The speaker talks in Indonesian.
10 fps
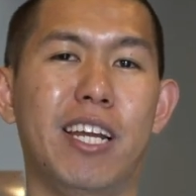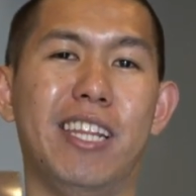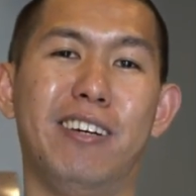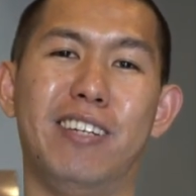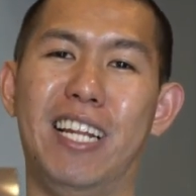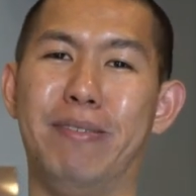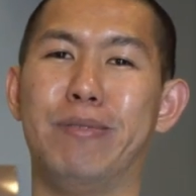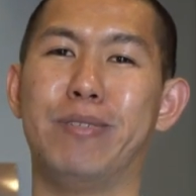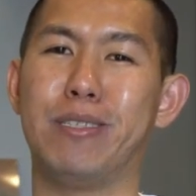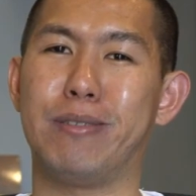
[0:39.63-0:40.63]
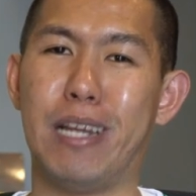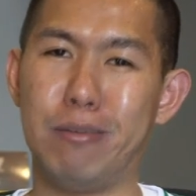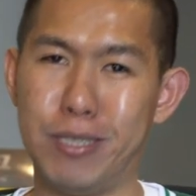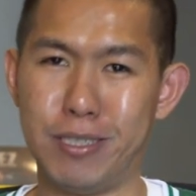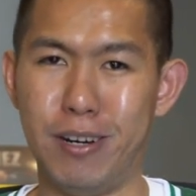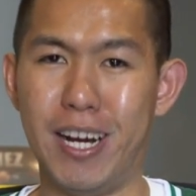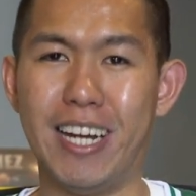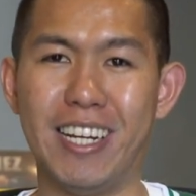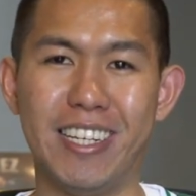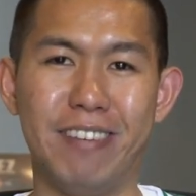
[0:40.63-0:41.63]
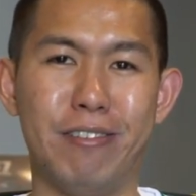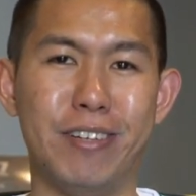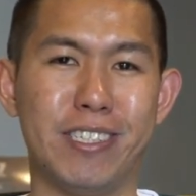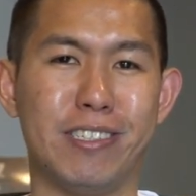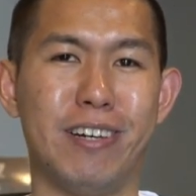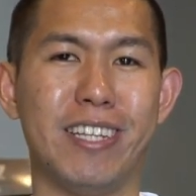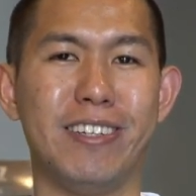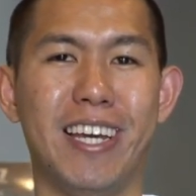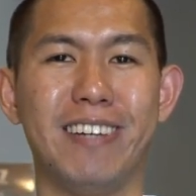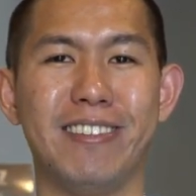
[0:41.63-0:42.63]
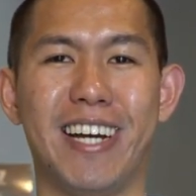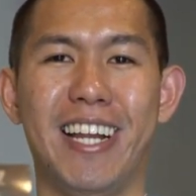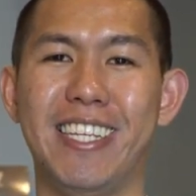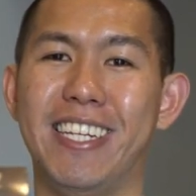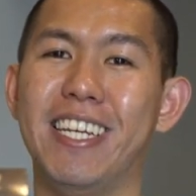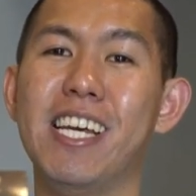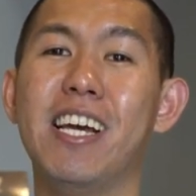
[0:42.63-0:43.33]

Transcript: nanti kalau ada lima ribu subscribers gue ada giveaway sesuatu ya untuk kalian jadi